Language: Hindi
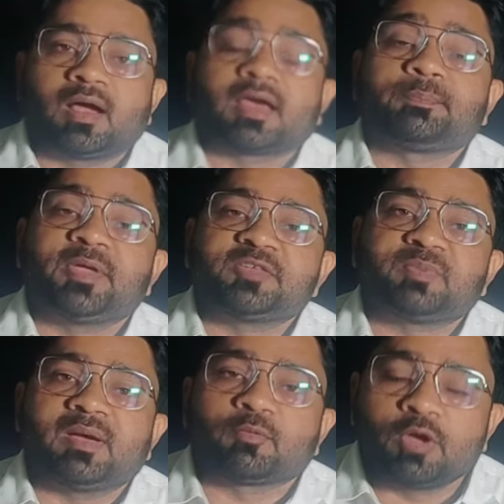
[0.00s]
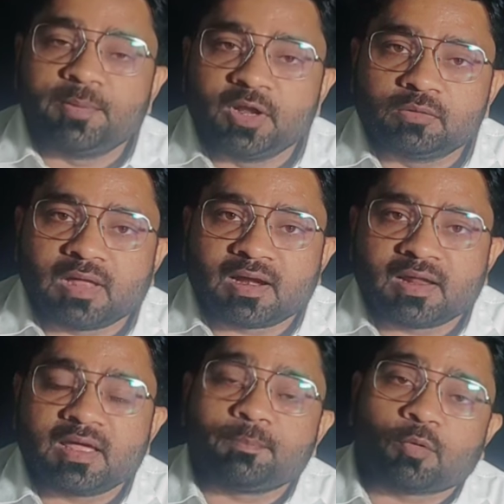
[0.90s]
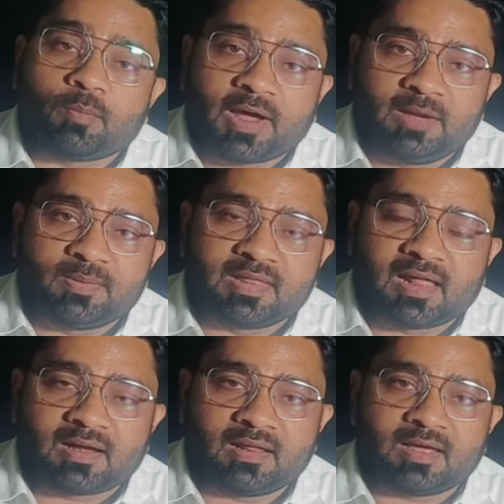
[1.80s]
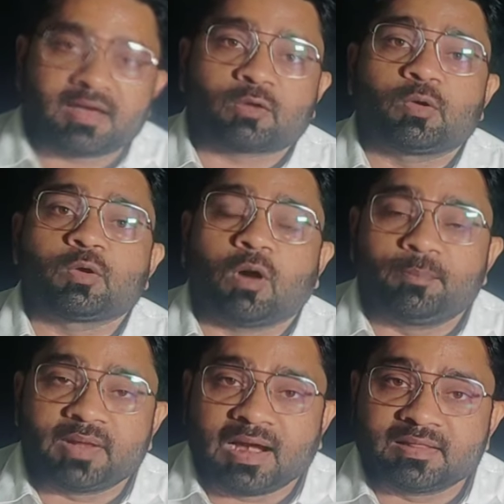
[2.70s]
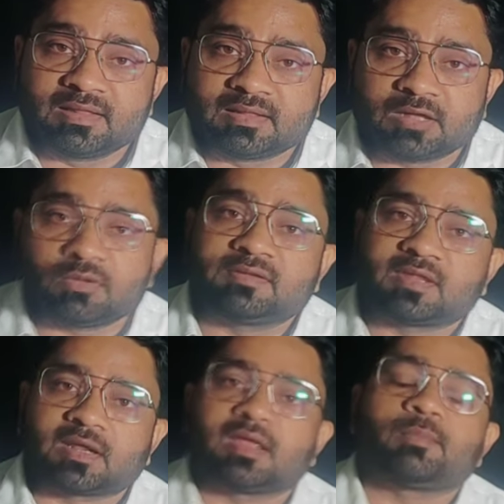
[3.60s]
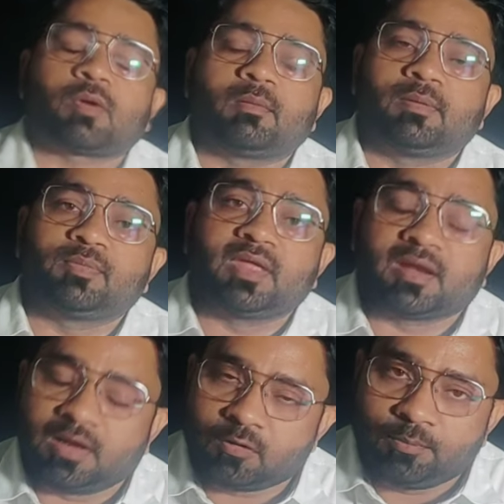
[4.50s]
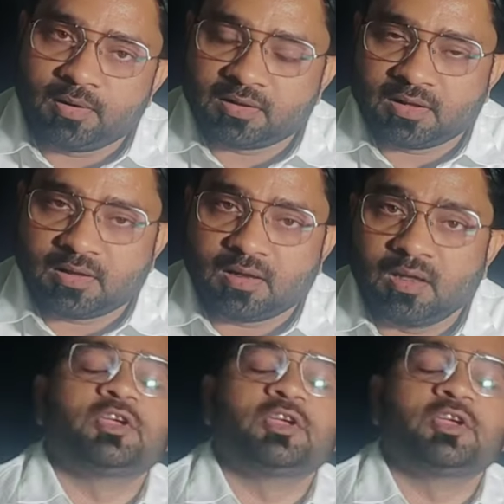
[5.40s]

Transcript: अगर पेज पे हम कोई वीडियो डाल रहे हैं या प्रोफाइल पे डाल रहे हैं अगर कोई कॉपीराइट देता है तो इस तरीके की प्रॉब्लम देखने को मिलती है